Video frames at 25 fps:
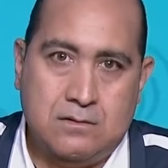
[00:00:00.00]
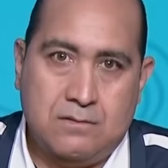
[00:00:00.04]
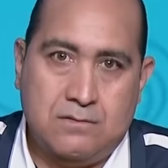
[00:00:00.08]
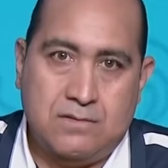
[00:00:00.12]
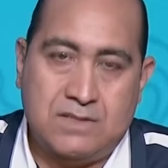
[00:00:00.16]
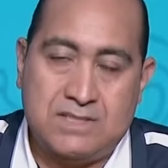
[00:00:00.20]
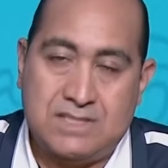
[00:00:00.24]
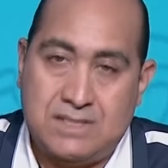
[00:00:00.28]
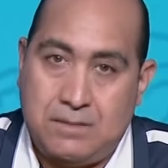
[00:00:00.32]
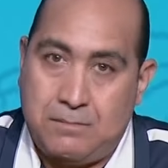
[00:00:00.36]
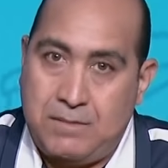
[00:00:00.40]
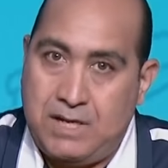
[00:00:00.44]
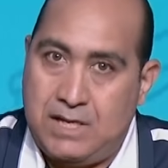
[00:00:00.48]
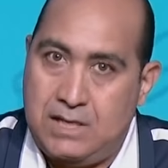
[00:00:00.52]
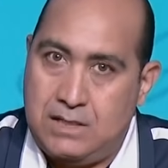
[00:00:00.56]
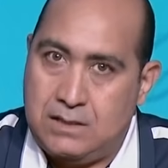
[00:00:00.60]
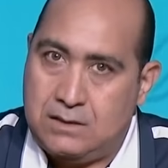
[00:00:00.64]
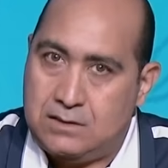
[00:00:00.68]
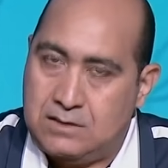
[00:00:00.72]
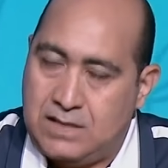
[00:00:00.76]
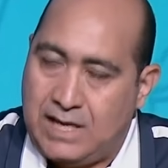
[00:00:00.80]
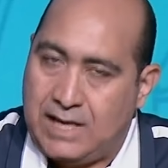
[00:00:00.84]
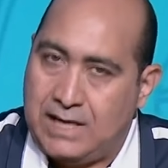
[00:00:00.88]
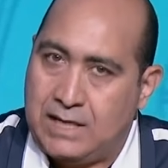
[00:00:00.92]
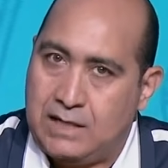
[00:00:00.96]
فالزمالك
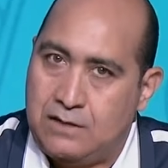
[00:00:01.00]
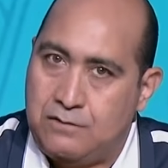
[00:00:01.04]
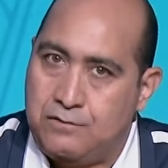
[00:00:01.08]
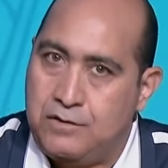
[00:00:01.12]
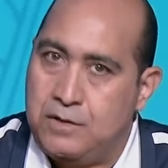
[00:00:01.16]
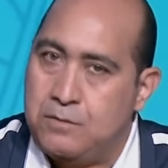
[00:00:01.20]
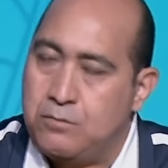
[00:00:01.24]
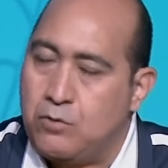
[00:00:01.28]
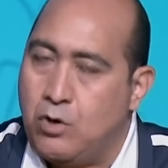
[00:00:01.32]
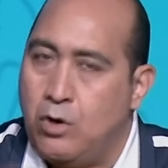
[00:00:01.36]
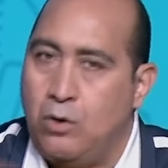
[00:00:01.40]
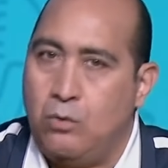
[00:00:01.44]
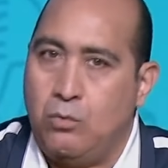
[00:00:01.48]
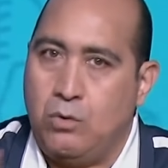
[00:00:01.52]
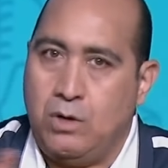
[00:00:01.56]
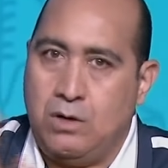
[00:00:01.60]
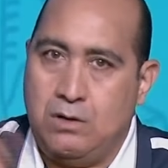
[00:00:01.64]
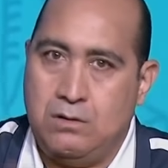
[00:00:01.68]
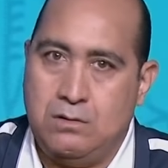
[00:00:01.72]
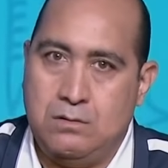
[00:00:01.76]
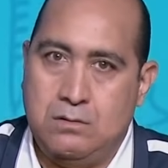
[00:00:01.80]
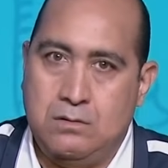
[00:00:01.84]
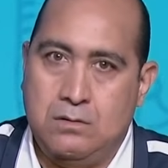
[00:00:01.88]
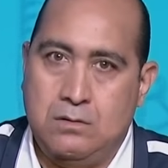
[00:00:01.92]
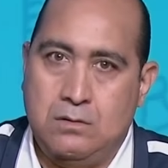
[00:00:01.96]
داخل فيه بقوه
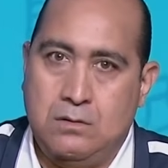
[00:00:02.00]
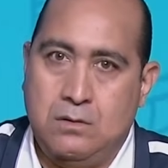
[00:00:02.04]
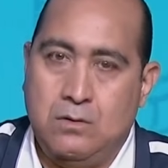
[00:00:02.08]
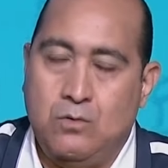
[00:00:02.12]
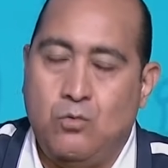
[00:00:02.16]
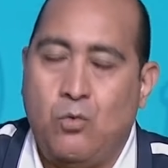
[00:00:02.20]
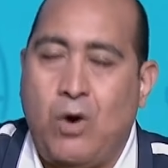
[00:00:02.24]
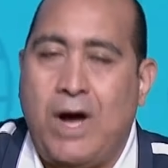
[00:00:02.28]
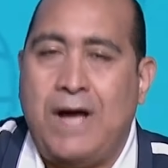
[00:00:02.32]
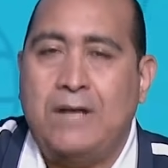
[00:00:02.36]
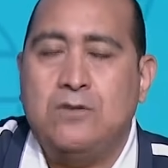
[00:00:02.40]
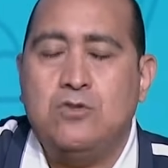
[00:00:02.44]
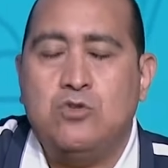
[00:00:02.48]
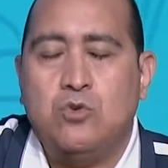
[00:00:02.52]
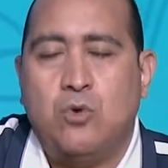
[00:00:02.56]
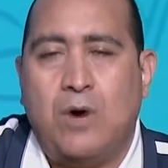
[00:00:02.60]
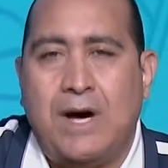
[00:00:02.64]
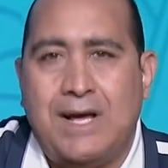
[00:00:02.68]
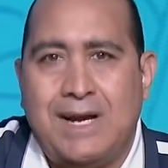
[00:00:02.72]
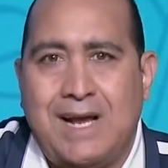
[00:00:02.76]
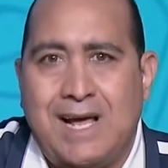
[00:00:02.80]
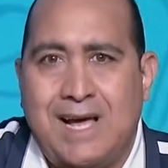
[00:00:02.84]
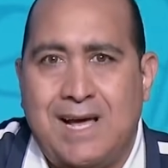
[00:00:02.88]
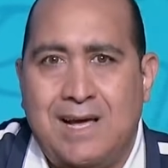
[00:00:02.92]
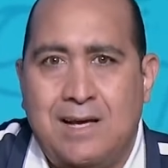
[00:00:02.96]
وعنده
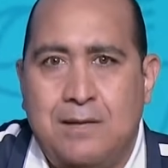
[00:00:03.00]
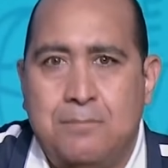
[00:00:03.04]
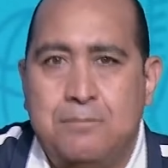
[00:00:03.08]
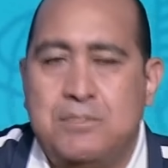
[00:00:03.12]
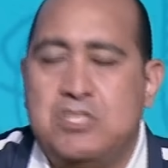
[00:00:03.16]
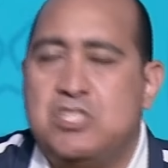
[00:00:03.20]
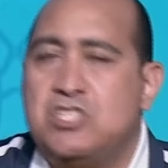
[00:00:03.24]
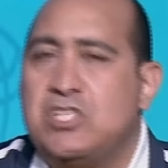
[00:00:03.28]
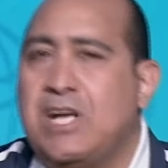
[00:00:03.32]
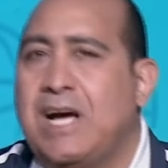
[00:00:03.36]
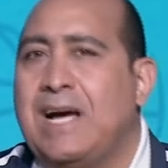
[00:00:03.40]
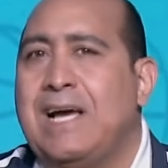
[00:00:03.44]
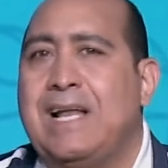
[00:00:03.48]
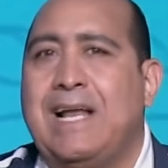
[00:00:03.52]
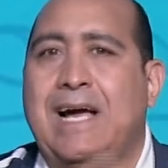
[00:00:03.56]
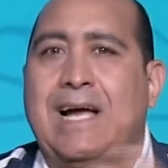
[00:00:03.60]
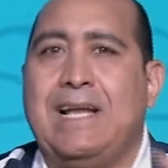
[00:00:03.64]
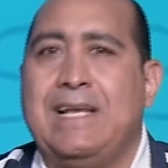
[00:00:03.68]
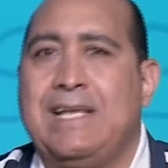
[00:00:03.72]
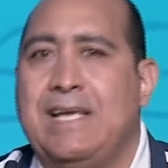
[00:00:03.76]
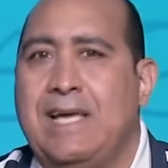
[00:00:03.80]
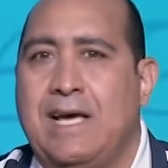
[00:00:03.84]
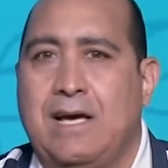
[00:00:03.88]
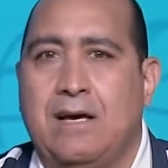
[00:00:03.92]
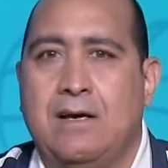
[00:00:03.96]
ورقه بيشتغل
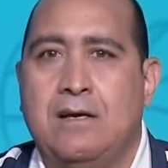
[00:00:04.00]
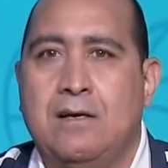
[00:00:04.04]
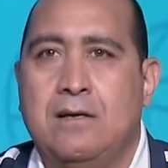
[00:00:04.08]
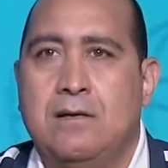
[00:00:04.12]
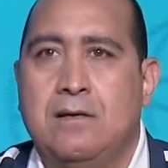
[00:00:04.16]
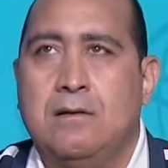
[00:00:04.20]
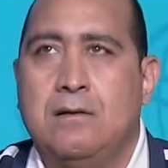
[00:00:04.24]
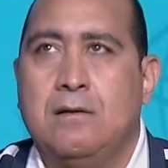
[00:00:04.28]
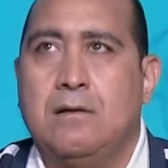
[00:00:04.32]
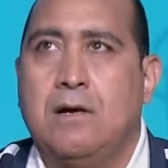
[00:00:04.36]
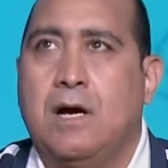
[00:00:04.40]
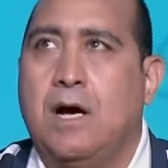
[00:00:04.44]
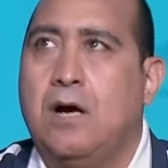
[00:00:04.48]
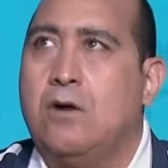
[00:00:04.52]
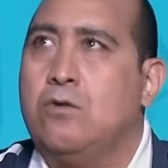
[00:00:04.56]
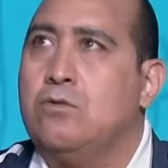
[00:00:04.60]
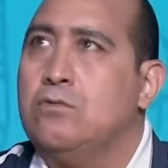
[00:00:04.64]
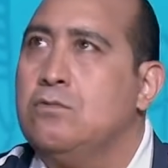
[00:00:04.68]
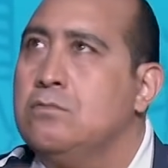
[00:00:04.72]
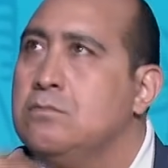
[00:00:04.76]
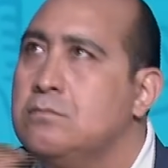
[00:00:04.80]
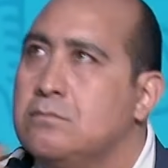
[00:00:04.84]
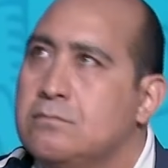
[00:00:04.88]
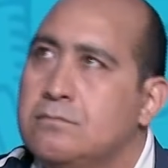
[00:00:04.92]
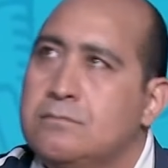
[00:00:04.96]
عليها
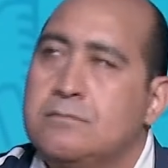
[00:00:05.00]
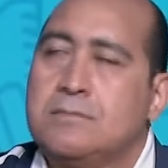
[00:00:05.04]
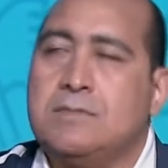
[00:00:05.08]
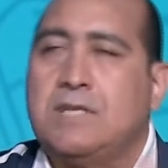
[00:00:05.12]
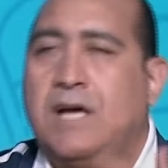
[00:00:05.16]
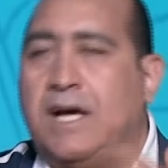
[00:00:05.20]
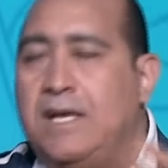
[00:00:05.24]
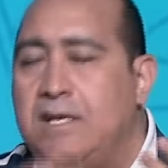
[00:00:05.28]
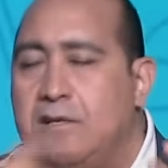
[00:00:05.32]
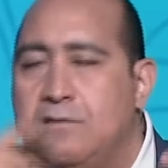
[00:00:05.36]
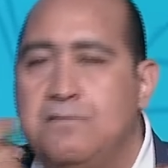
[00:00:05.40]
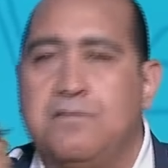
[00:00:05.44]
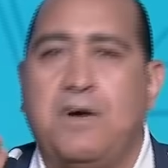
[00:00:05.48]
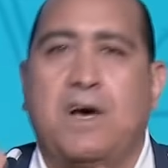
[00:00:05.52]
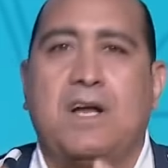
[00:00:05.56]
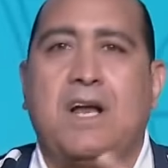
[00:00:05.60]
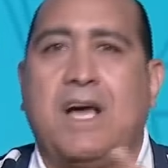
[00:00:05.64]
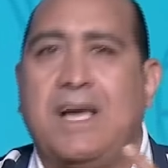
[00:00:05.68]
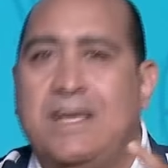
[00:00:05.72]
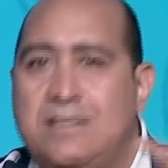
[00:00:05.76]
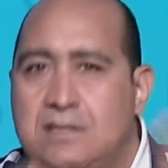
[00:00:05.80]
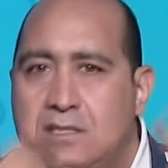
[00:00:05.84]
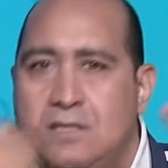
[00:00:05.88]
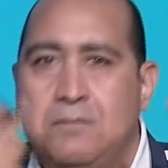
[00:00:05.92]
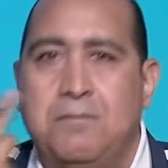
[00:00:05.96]
او يعني
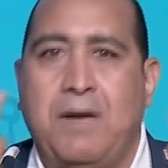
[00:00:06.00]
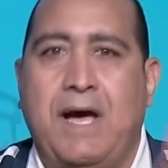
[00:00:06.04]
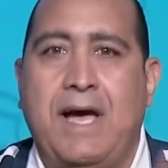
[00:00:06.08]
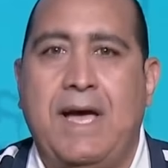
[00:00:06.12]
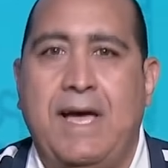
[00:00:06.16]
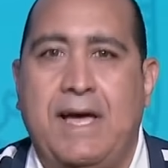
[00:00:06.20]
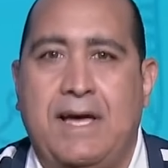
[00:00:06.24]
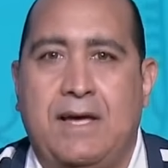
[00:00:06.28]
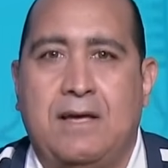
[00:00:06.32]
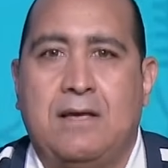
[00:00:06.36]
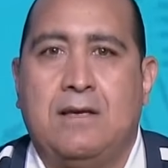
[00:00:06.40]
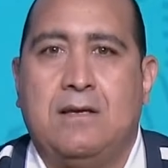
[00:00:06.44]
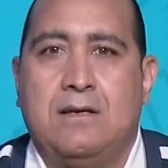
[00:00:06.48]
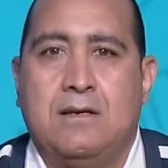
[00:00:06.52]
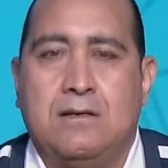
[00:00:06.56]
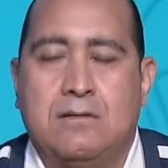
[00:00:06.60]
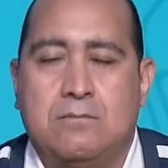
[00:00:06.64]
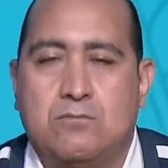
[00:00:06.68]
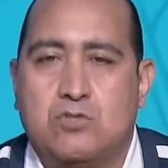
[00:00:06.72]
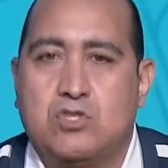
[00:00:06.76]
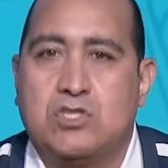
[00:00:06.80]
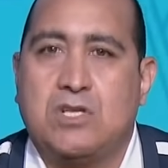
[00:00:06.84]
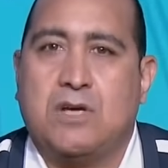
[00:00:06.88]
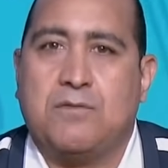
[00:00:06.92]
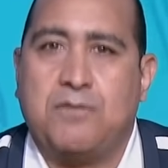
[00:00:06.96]
فرايتي معاه
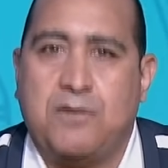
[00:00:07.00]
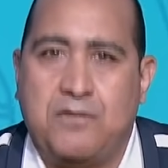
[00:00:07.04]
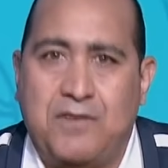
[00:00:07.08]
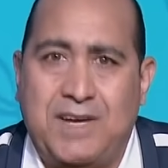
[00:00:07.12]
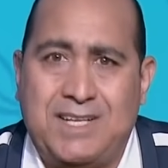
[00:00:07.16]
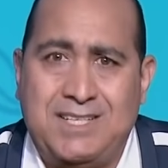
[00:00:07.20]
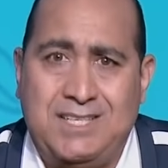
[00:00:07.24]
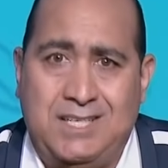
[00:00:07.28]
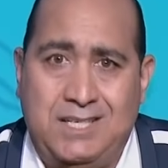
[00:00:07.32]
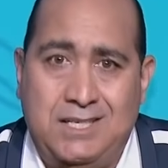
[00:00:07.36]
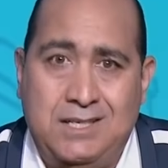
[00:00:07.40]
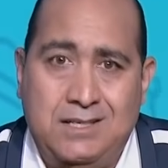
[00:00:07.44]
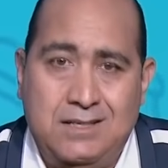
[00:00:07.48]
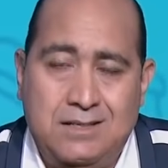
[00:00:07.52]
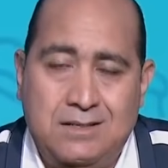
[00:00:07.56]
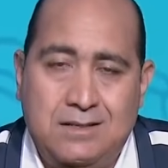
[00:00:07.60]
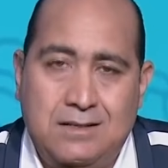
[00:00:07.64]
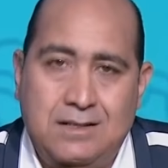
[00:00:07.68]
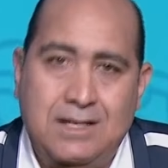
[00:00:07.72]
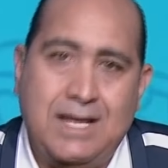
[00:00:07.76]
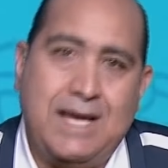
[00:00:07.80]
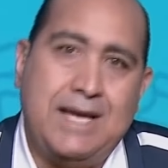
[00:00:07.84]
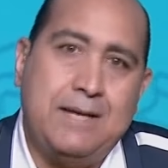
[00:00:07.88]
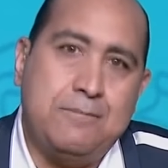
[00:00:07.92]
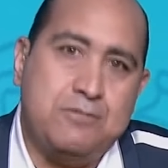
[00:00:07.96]
مصطفى فتحي
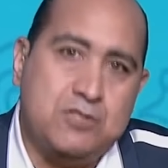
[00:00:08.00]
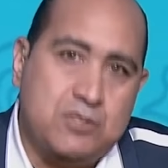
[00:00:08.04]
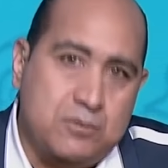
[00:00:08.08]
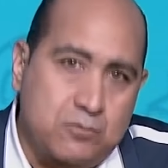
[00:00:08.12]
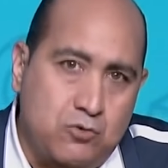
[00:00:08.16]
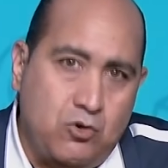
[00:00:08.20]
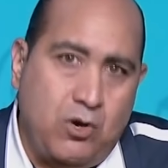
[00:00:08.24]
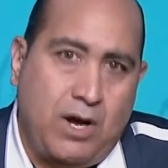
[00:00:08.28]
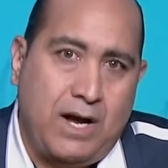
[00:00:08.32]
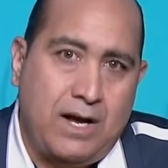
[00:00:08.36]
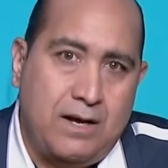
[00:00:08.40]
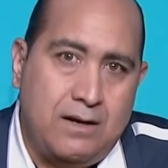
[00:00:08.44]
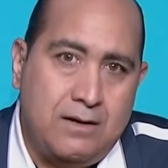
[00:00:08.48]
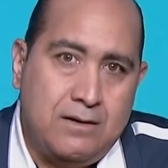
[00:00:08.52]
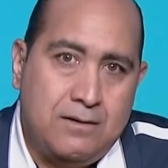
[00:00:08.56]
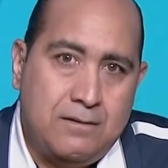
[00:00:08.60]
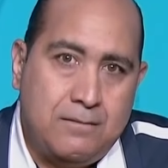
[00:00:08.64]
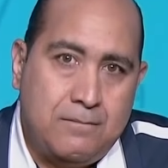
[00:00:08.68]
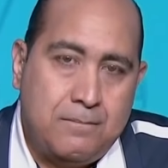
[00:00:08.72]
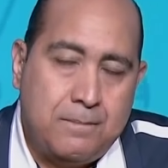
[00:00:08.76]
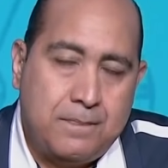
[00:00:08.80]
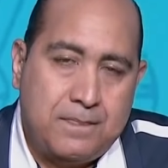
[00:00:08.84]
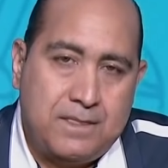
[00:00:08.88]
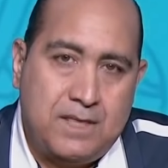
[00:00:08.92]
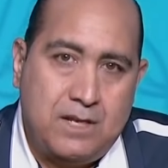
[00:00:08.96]
لاعب سموحه
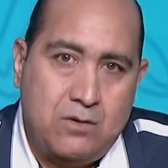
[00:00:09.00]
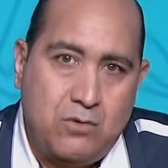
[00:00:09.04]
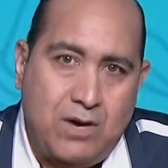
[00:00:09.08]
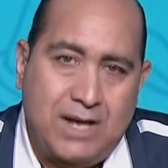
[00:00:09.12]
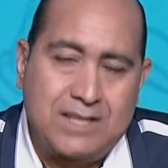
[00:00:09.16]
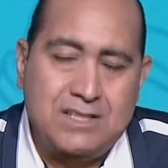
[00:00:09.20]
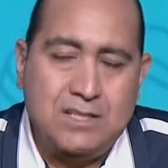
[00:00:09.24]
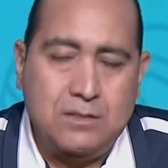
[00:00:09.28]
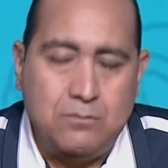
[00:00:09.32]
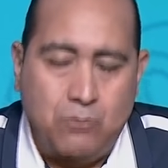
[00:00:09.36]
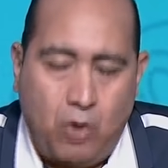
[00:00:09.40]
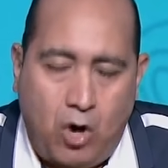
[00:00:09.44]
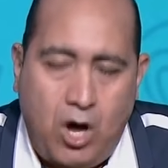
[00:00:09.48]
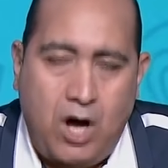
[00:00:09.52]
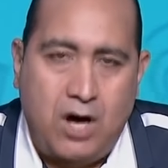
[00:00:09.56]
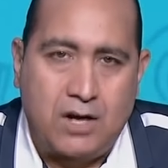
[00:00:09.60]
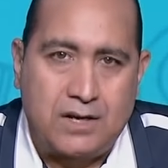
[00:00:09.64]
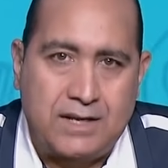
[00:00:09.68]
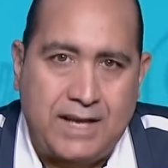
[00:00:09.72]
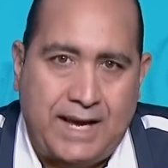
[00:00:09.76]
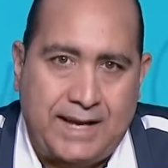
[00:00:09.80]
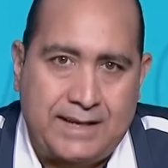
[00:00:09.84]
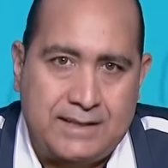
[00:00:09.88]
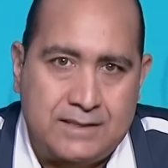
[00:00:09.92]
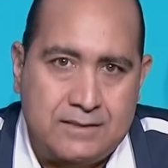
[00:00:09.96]
دلوقتي المعار
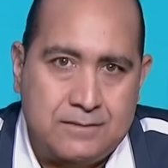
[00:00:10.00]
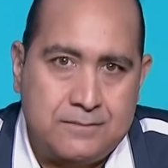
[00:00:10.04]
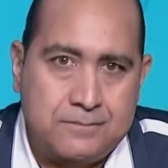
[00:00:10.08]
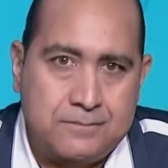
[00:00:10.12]
يعني